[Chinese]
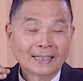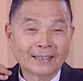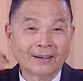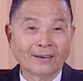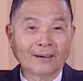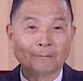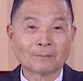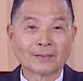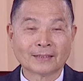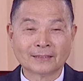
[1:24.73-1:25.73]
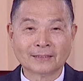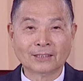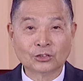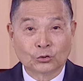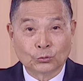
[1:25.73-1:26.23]
哈，可以
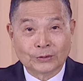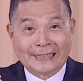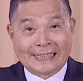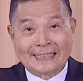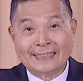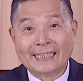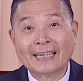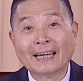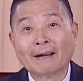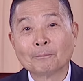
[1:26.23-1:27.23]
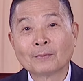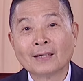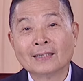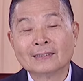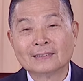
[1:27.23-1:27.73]
使人喜悦啊，
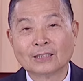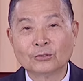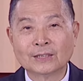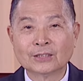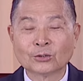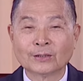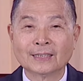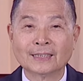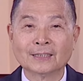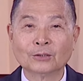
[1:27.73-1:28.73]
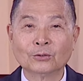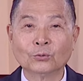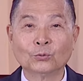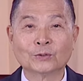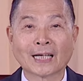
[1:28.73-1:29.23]
像无形中你的
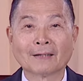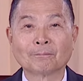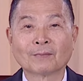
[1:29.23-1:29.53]
五脏。